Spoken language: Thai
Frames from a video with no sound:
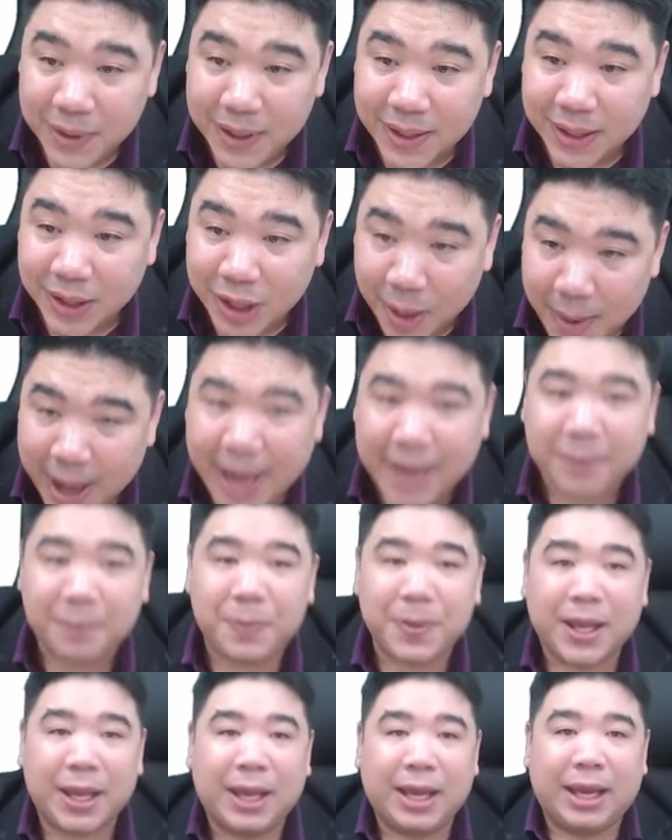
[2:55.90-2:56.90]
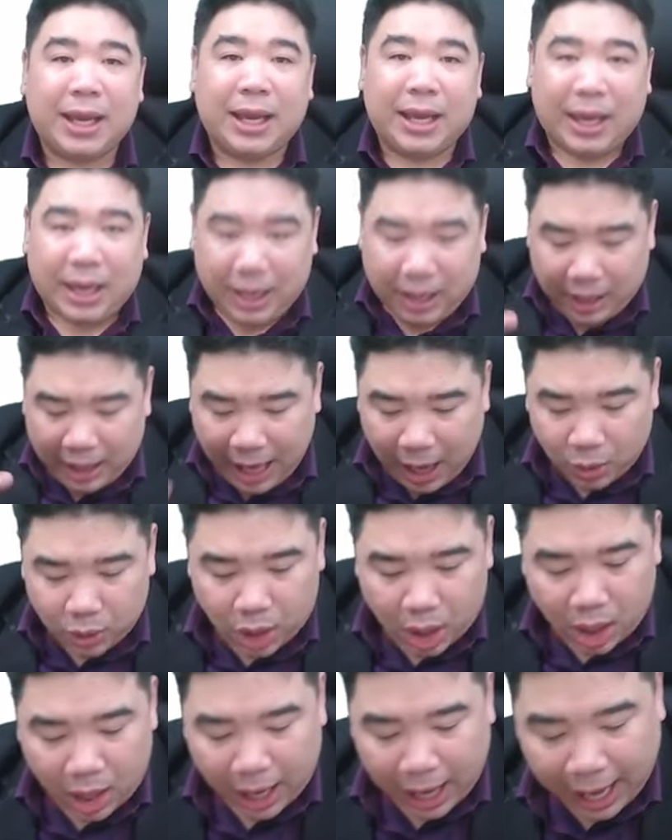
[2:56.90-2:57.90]
ต่อไปเรา
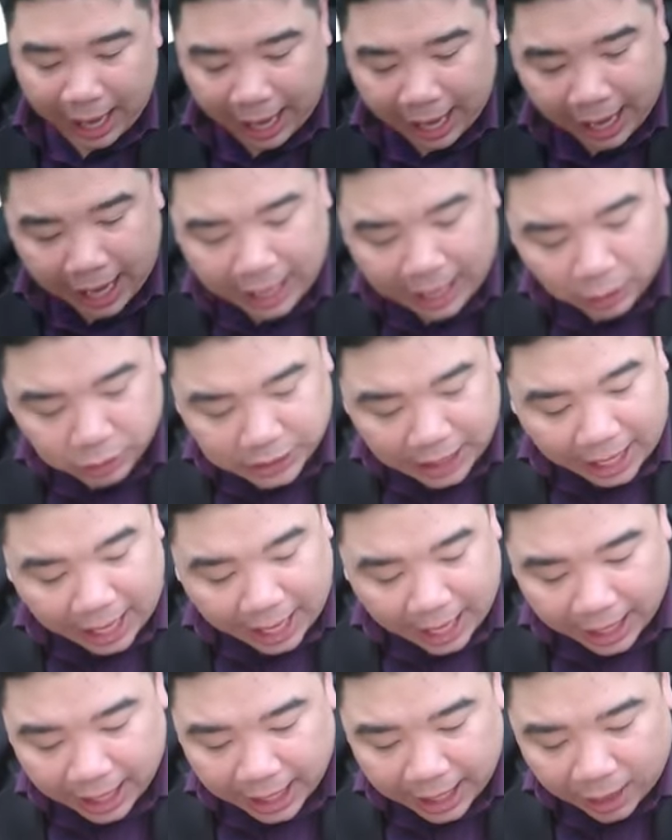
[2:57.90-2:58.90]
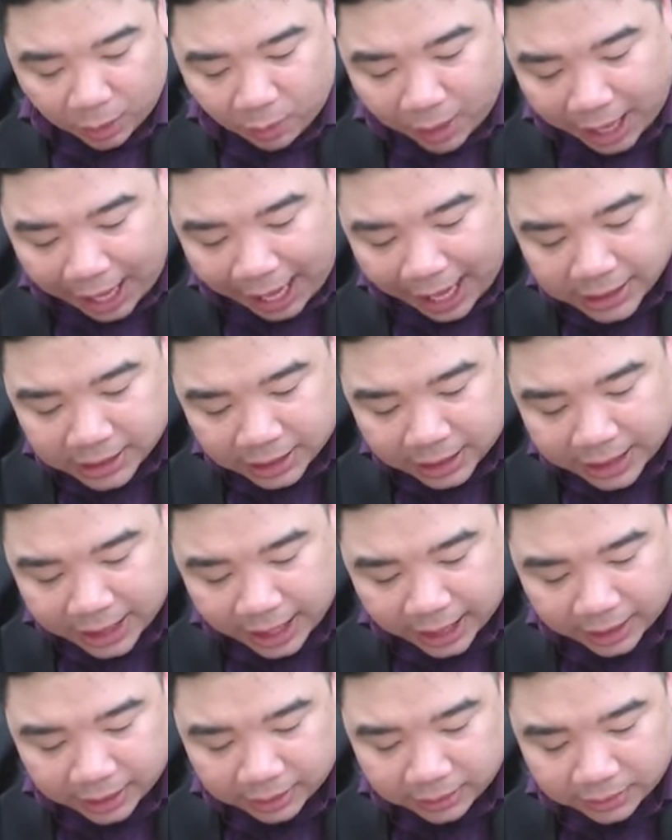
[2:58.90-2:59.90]
ก็หาเราจะหาว่าค่าเฉลี่ย
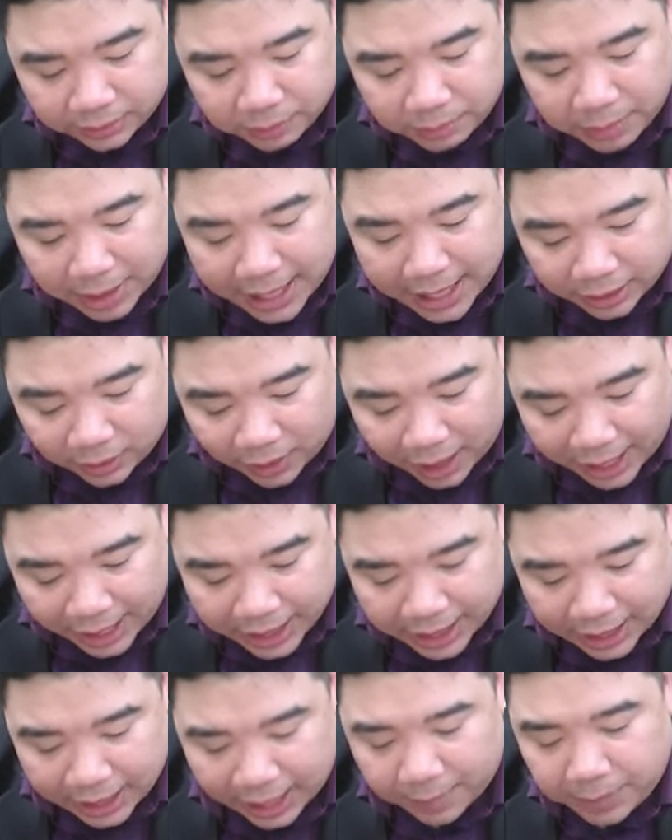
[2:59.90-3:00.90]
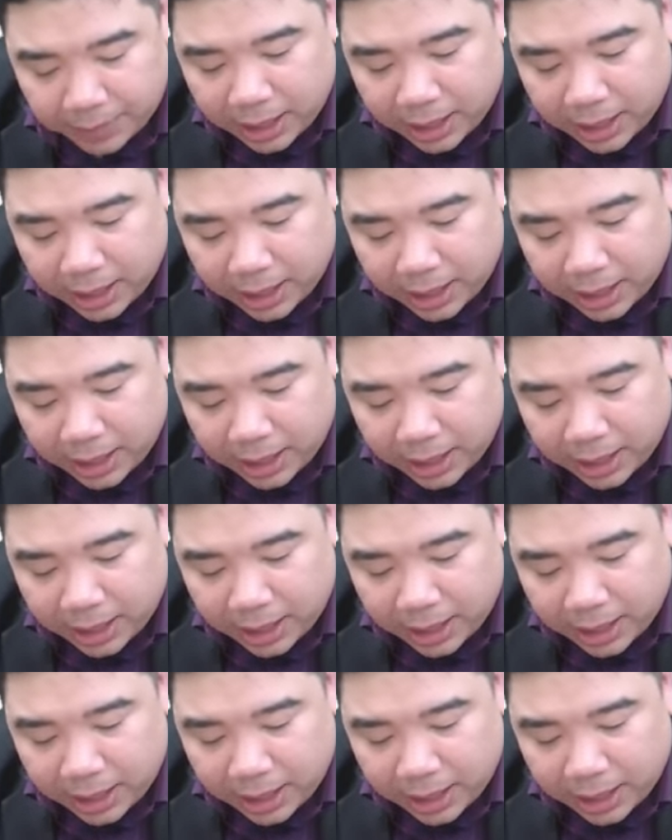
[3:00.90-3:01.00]
มันได้เท่าไหร่นะครับ